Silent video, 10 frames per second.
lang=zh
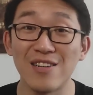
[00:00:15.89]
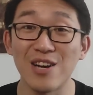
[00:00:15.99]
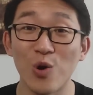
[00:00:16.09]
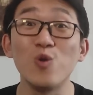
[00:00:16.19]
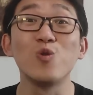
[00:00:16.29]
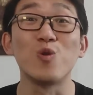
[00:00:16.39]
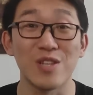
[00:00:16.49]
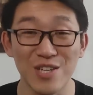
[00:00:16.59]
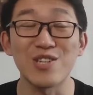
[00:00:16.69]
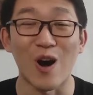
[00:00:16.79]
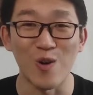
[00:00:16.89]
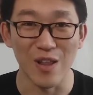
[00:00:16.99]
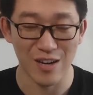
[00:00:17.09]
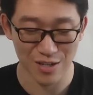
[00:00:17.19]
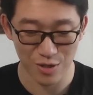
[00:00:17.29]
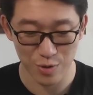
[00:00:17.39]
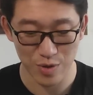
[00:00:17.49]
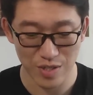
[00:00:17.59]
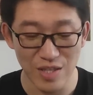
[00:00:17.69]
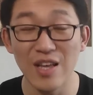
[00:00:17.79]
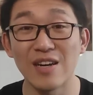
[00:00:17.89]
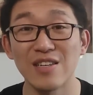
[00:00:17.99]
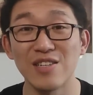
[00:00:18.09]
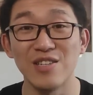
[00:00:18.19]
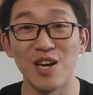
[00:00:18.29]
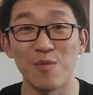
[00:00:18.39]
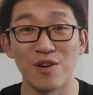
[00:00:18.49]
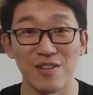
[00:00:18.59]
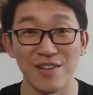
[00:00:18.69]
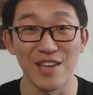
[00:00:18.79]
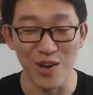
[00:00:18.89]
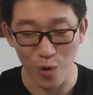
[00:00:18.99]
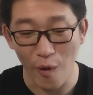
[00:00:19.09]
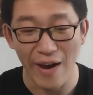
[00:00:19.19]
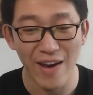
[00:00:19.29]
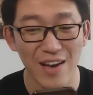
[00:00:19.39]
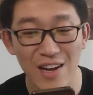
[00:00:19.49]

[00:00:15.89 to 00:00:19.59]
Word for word: 这个互动挺少的啊，所以今天这期节目可能也挺快。